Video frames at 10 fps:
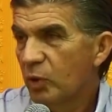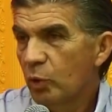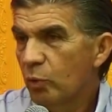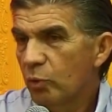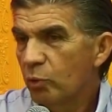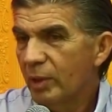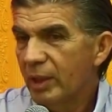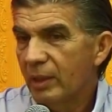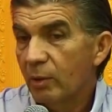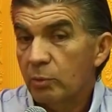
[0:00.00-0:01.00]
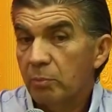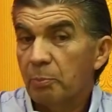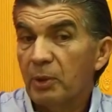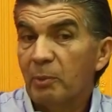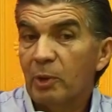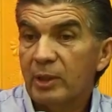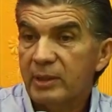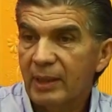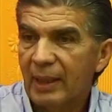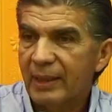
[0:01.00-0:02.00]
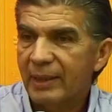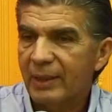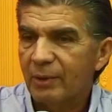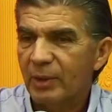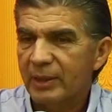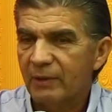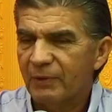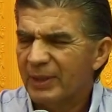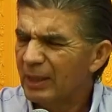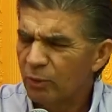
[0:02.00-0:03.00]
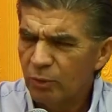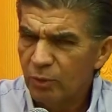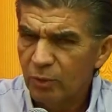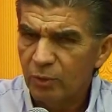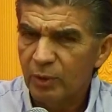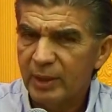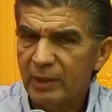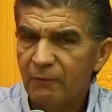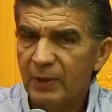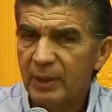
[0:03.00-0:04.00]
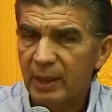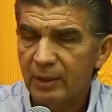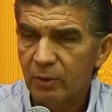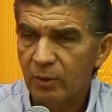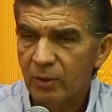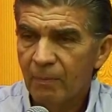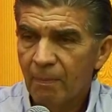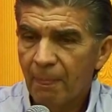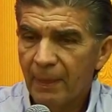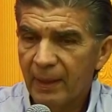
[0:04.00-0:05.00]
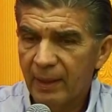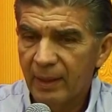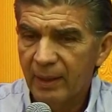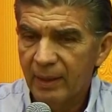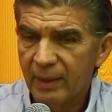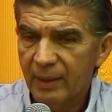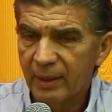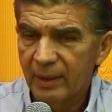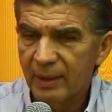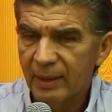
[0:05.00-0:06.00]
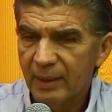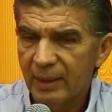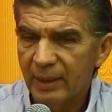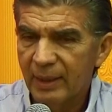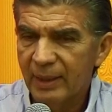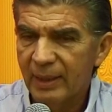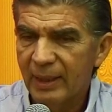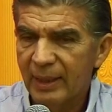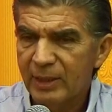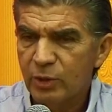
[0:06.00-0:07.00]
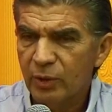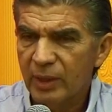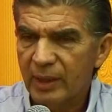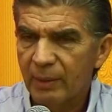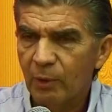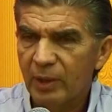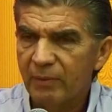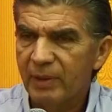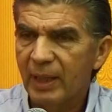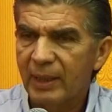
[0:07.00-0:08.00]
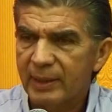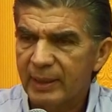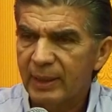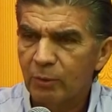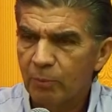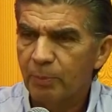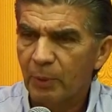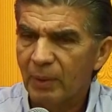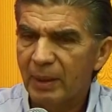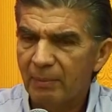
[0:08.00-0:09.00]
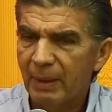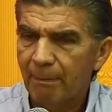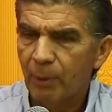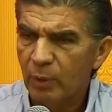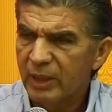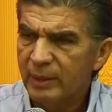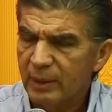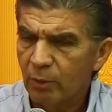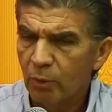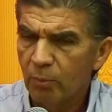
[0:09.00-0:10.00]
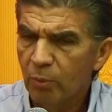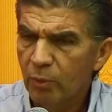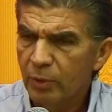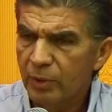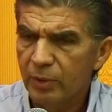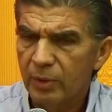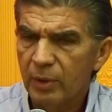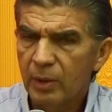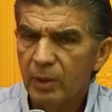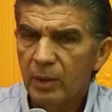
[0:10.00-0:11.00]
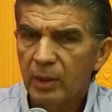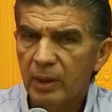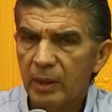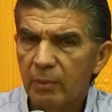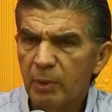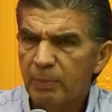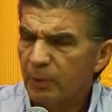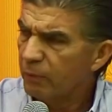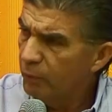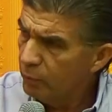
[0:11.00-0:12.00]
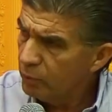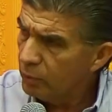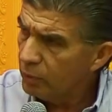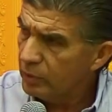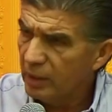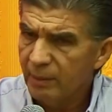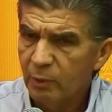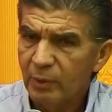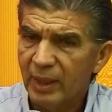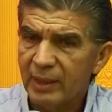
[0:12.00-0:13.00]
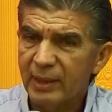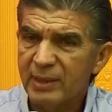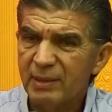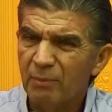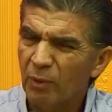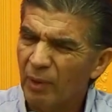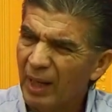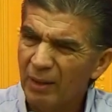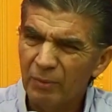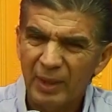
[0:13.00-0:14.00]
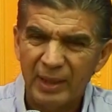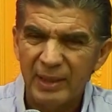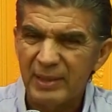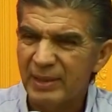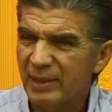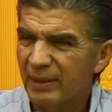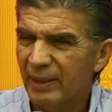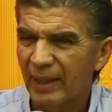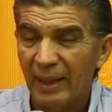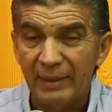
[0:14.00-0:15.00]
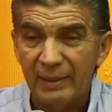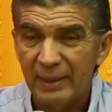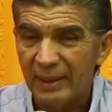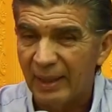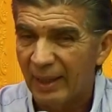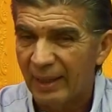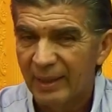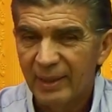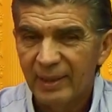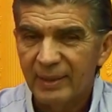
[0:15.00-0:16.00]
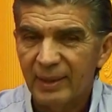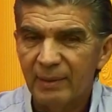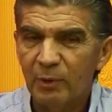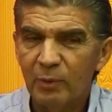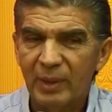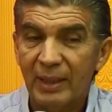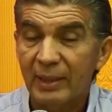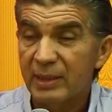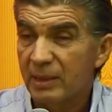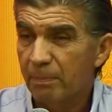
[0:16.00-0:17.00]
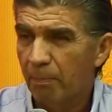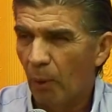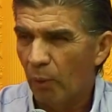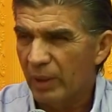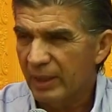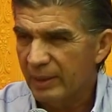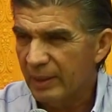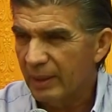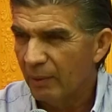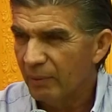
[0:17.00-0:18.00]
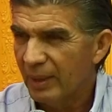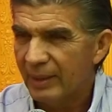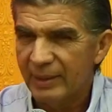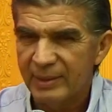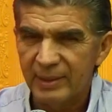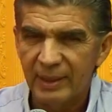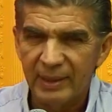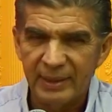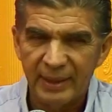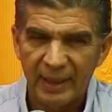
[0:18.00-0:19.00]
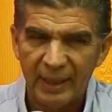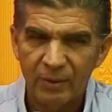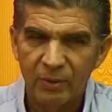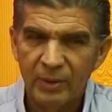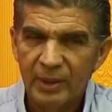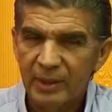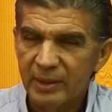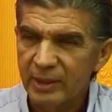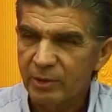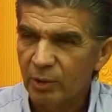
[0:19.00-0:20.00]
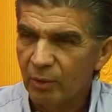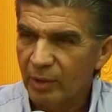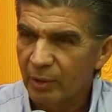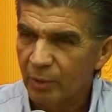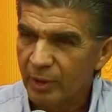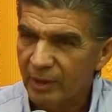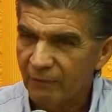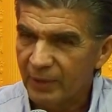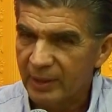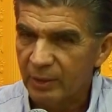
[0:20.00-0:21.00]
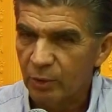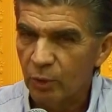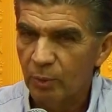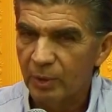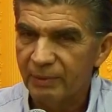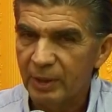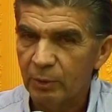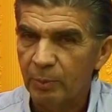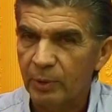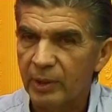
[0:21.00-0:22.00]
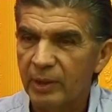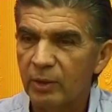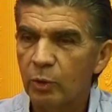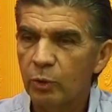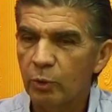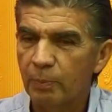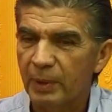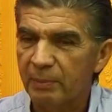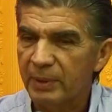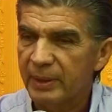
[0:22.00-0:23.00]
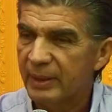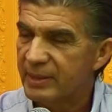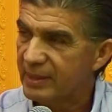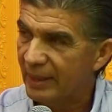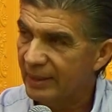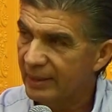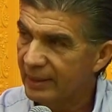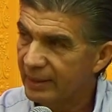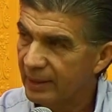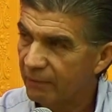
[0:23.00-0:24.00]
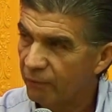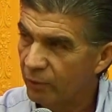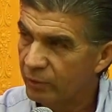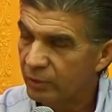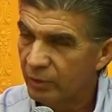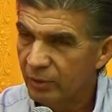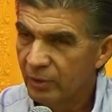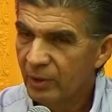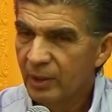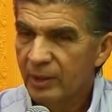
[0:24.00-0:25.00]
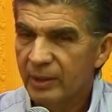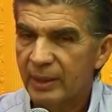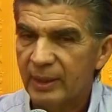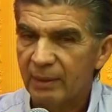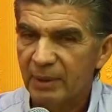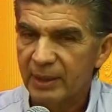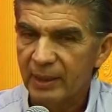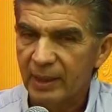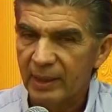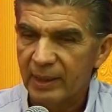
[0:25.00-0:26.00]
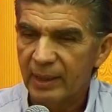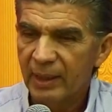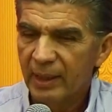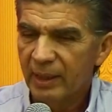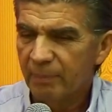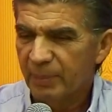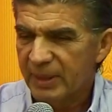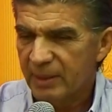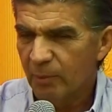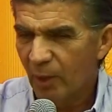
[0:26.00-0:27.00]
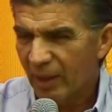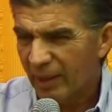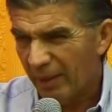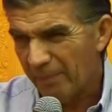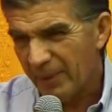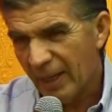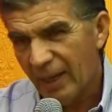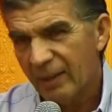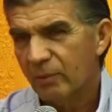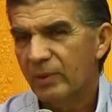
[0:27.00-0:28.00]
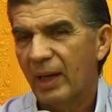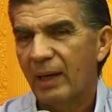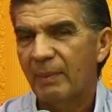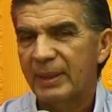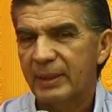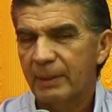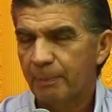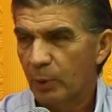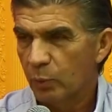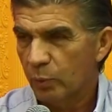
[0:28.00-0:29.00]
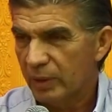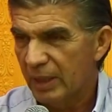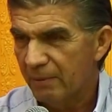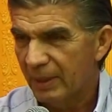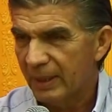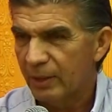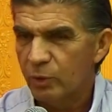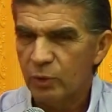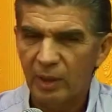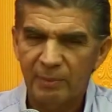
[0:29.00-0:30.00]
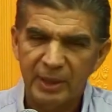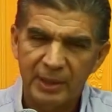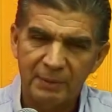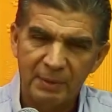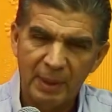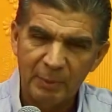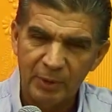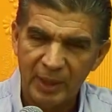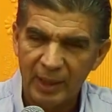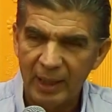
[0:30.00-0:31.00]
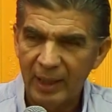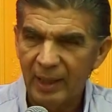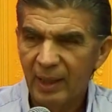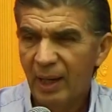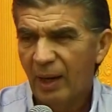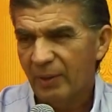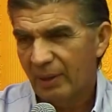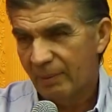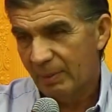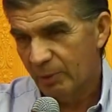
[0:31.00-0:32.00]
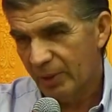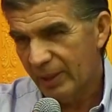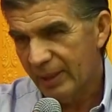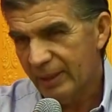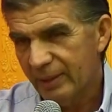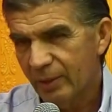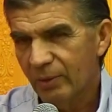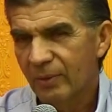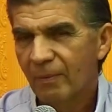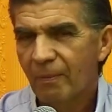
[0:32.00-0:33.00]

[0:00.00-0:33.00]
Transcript: No, no es. Podemos decir la guerra nos está afectando, no, nos está afectando eh, el, hecho de que Bolivia está en un problema político muy, eh, muy profundo. Tenemos una crisis moral, una crisis ética, tenemos una crisis política, una crisis de liderazgo y eso es lo que nos está afectando a los bolivianos porque no nos permite salir del fondo de tal manera que empecemos a cambiar una matriz productiva, que no solamente vivamos del gas, ahora hablamos del litio,